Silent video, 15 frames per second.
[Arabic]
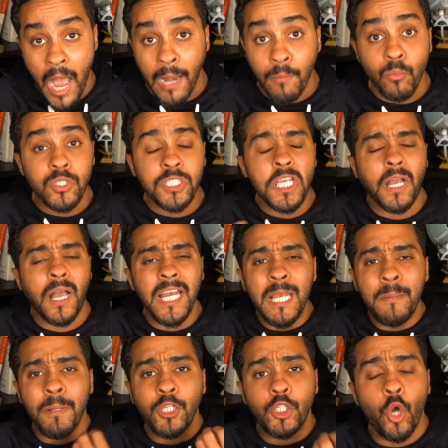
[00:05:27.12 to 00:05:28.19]
الموسيقى
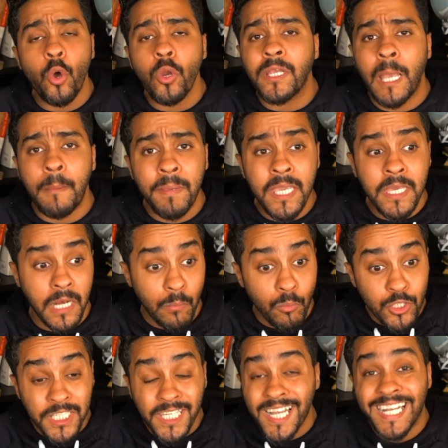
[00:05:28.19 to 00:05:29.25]
لعبت دور كبير
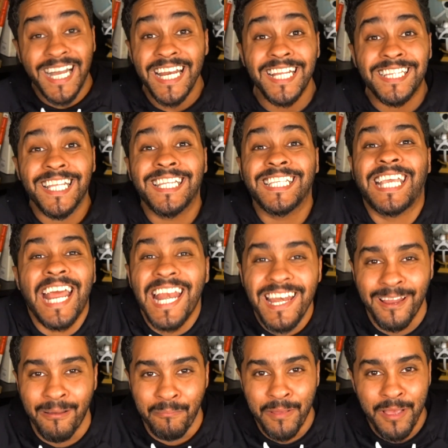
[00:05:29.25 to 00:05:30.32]
الموسيقى كانت
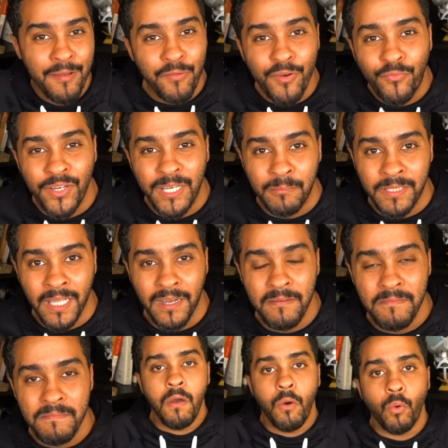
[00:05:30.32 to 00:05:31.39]
تتكلم في الفيلم
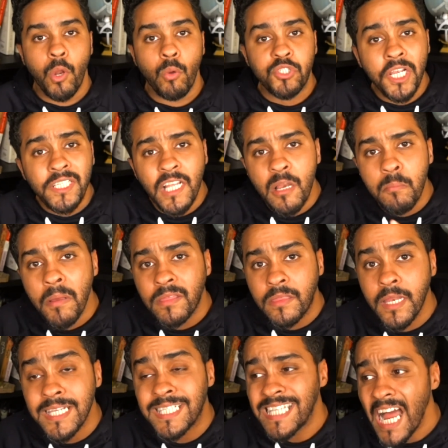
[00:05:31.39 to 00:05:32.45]
ده ولو جينا
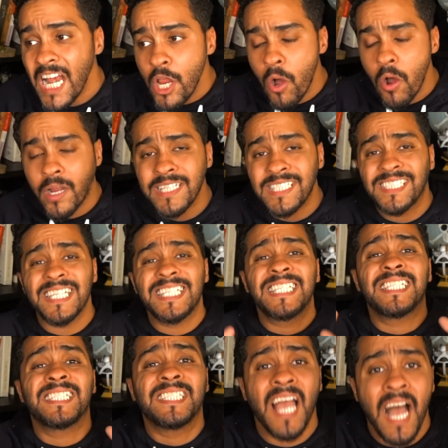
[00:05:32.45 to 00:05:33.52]
الممثلة سالي هوكنز
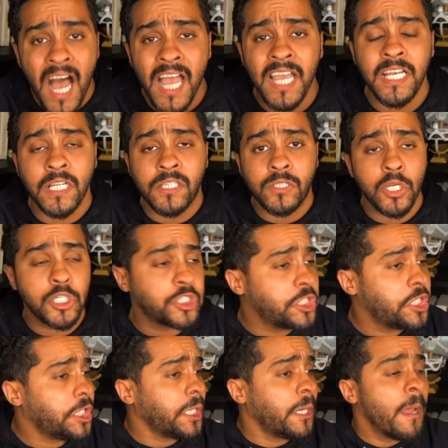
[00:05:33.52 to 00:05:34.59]
تستاهل
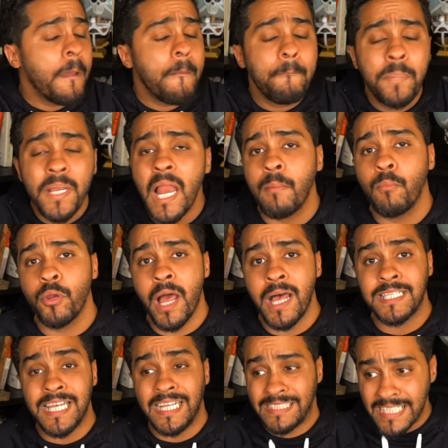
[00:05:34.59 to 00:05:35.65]
الترشيح بلا
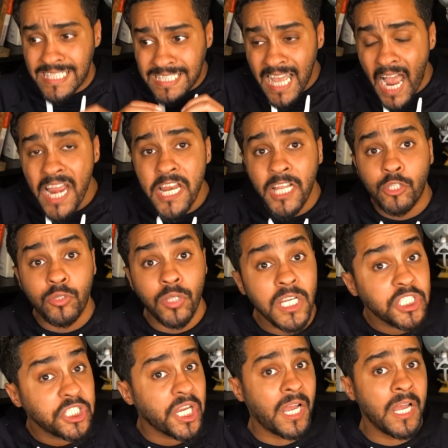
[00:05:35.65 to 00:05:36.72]
منازع تستاهل انها
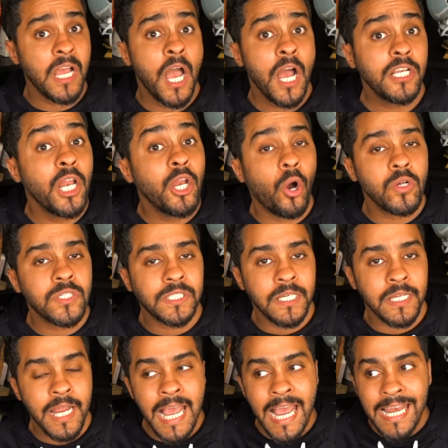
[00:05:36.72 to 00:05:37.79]
تترشح
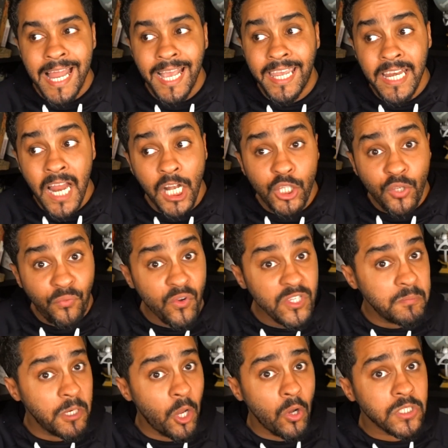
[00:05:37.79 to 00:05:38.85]
للاوسكار لكن هل
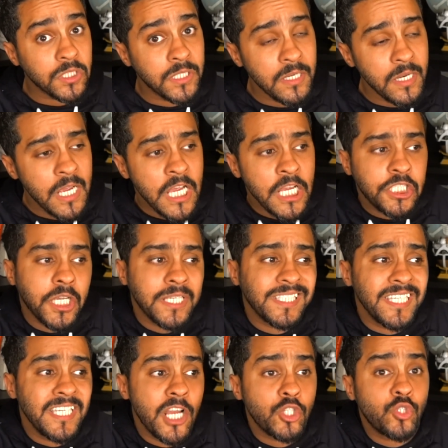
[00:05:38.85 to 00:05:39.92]
تفوز بالاوسكار
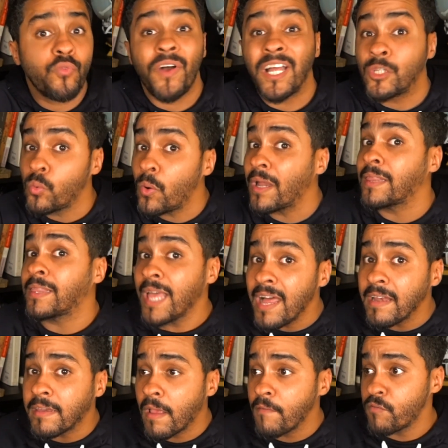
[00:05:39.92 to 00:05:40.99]
شخصيا اشوف ادوار
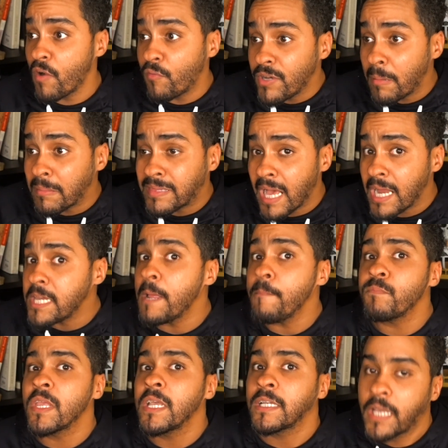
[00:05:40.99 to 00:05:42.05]
ثانيه في افلام ثانيه
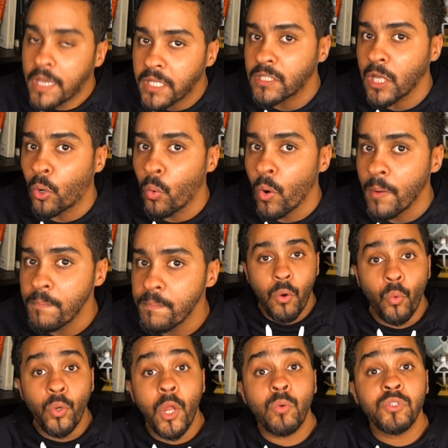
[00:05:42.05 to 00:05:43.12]
كانت اقوى
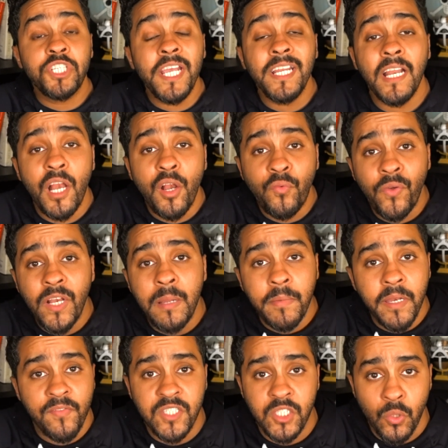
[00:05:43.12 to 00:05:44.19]
ولو جينا للفيلم
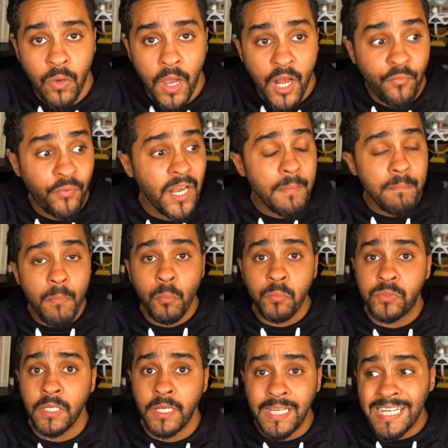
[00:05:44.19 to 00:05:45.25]
نفسه الفيلم
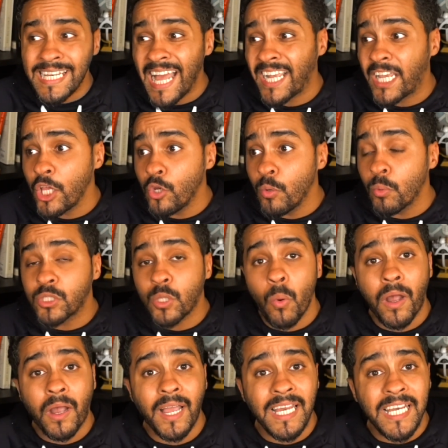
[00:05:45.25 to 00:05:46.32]
ممتع لكنه
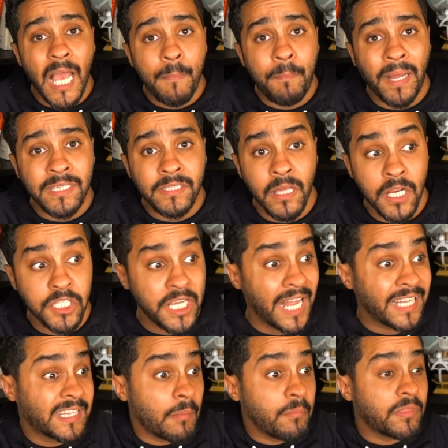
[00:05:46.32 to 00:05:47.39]
متوقع لأبعد درجة
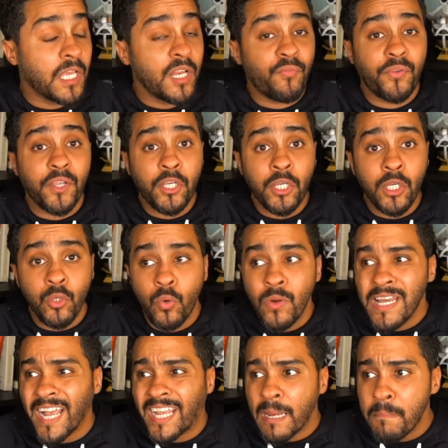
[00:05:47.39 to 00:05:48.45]
التمثيل فيه حلو
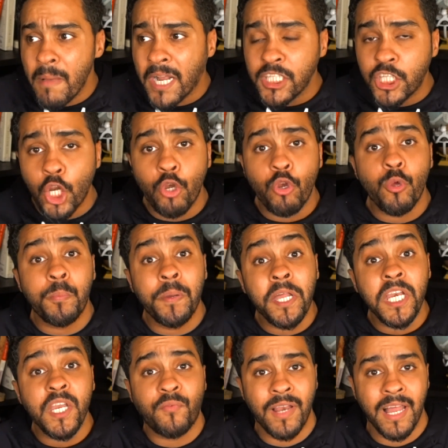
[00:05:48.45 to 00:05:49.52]
لكن ما قدر أنه
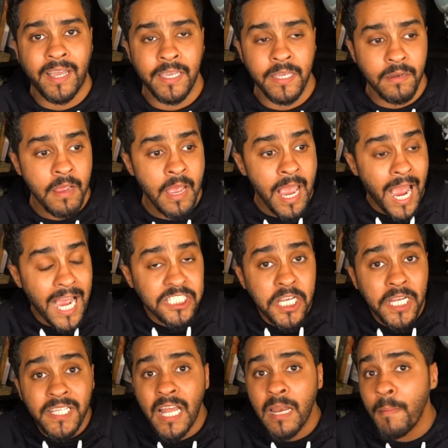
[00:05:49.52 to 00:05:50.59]
يبهرني في الأخير
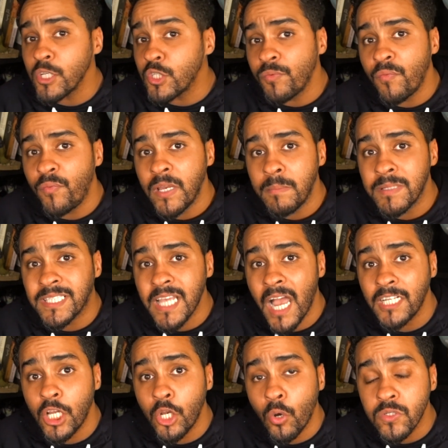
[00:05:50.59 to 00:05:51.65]
عشان كده أنا ما أشوف الفيلم
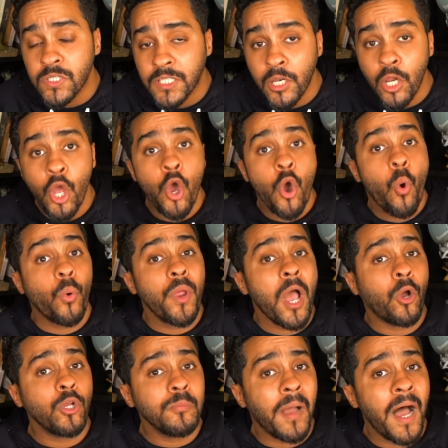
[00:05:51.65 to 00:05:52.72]
يستاهل الأوسكار
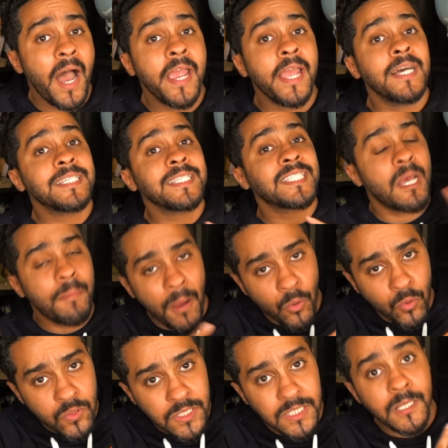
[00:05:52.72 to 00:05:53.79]
وياخذ معايا سبعة
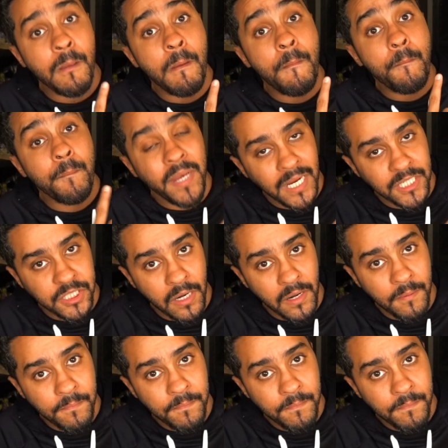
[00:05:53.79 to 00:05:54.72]
ونص من عشرة